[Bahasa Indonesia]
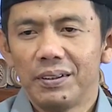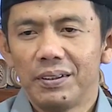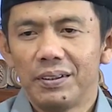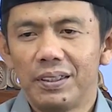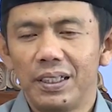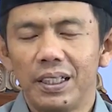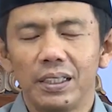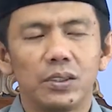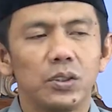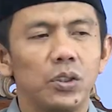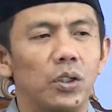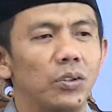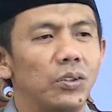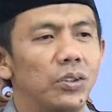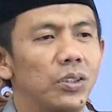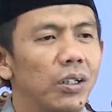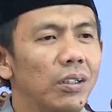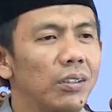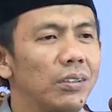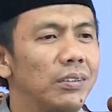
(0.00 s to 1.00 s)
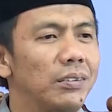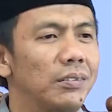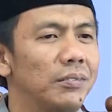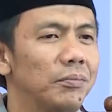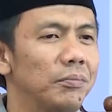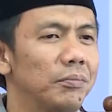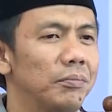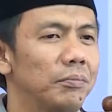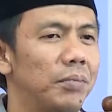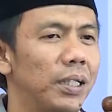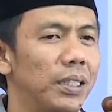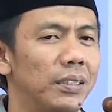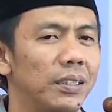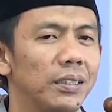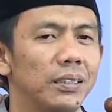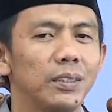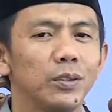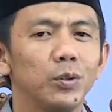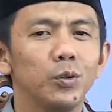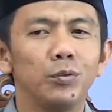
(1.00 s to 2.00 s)
dia condong
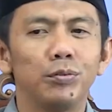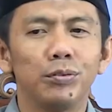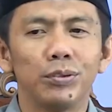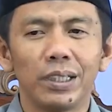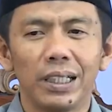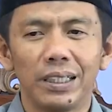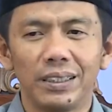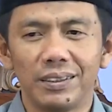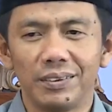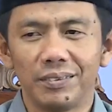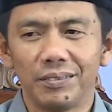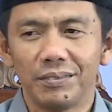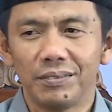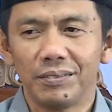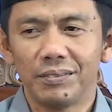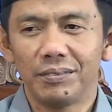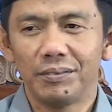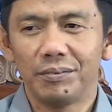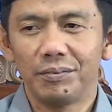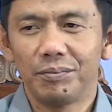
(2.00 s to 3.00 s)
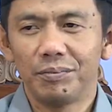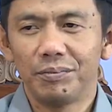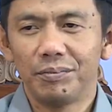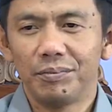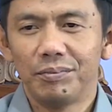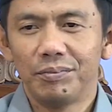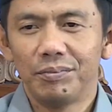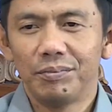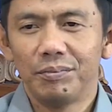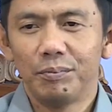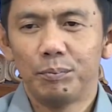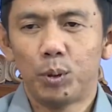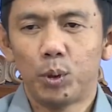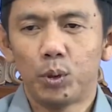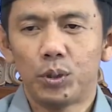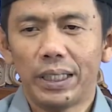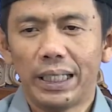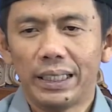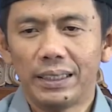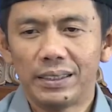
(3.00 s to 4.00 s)
pada kekufuran.
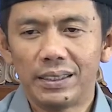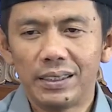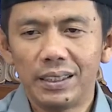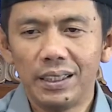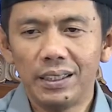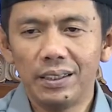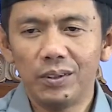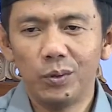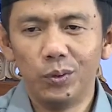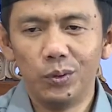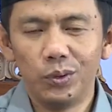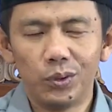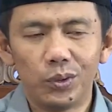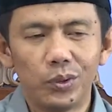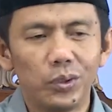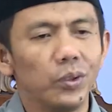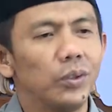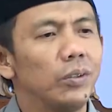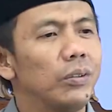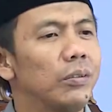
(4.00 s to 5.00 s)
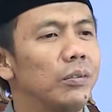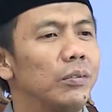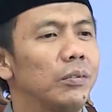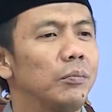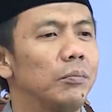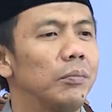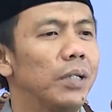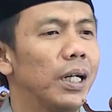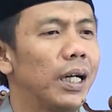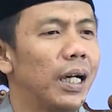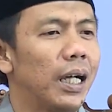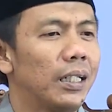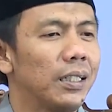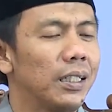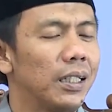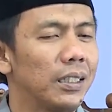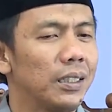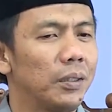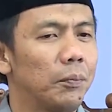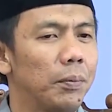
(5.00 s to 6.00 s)
Potensi untuk
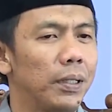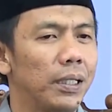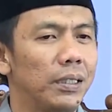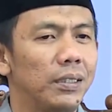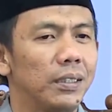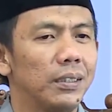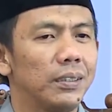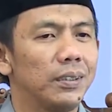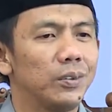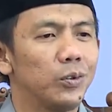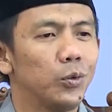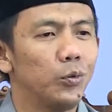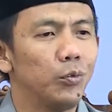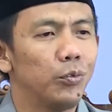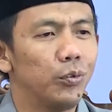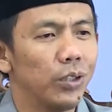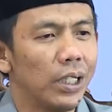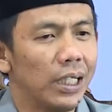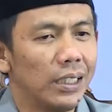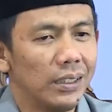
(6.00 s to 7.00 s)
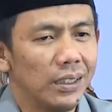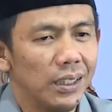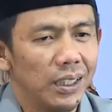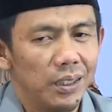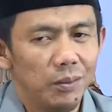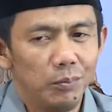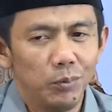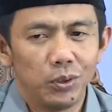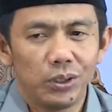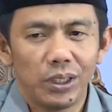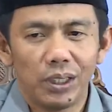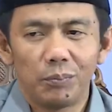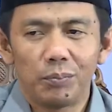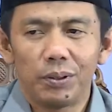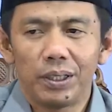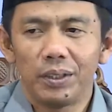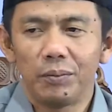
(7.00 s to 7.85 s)
mengarah kepada kekufuran ilmu tanpa